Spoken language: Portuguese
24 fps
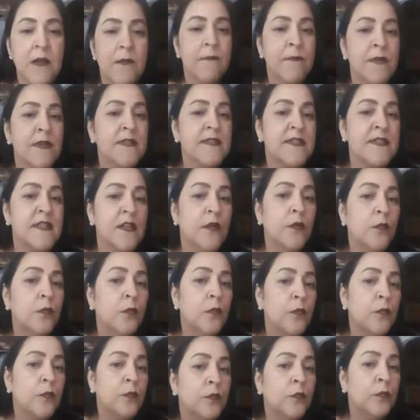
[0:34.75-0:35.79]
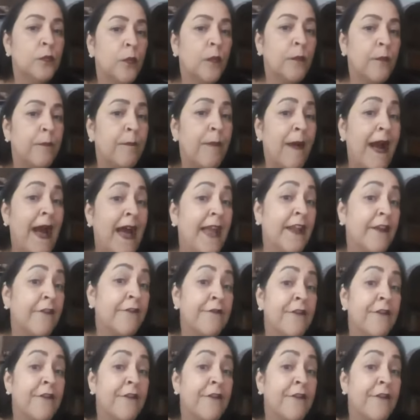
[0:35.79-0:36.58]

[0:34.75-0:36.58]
mas não para